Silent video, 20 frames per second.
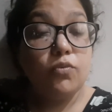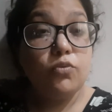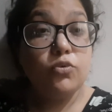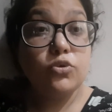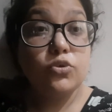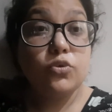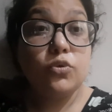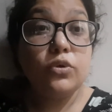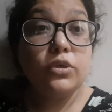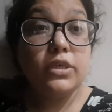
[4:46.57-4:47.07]

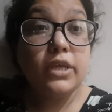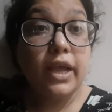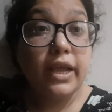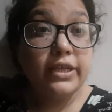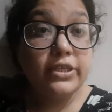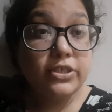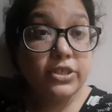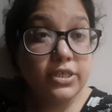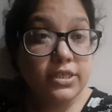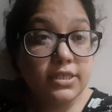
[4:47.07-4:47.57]
उसको
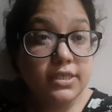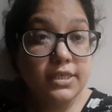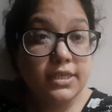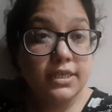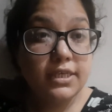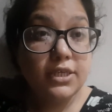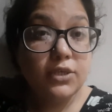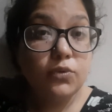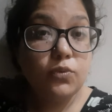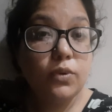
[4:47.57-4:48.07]
डाइजेस्ट ही
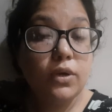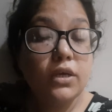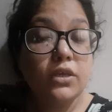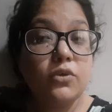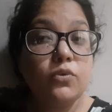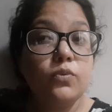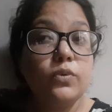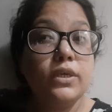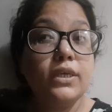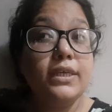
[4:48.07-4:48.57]
नहीं हुआ
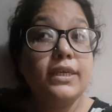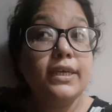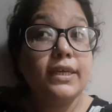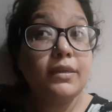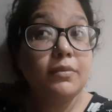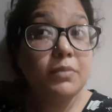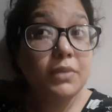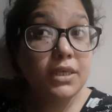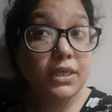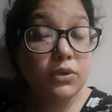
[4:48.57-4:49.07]
क्योंकि
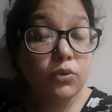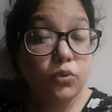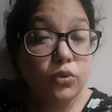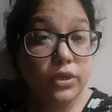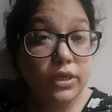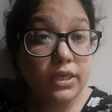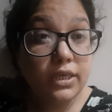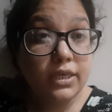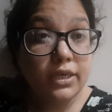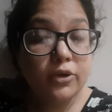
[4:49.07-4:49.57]
गर्मी हो
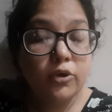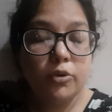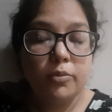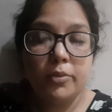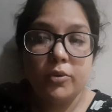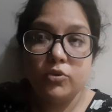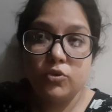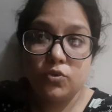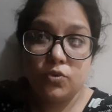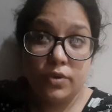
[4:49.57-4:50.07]
रही है और
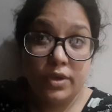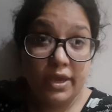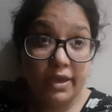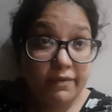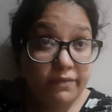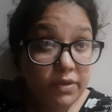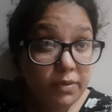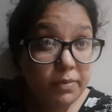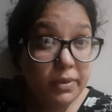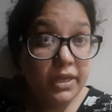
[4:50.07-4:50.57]
मैं उसको
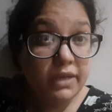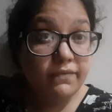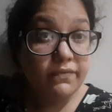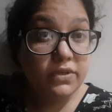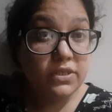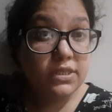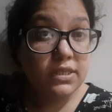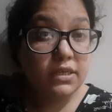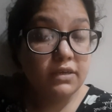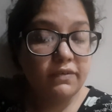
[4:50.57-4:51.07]
हैवी
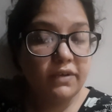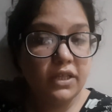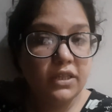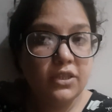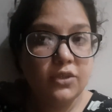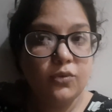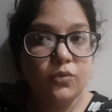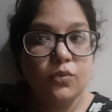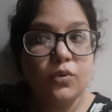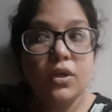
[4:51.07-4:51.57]
ब्रेकफास्ट
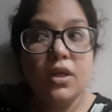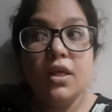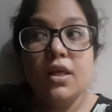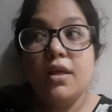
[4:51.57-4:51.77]
करवाती हूँ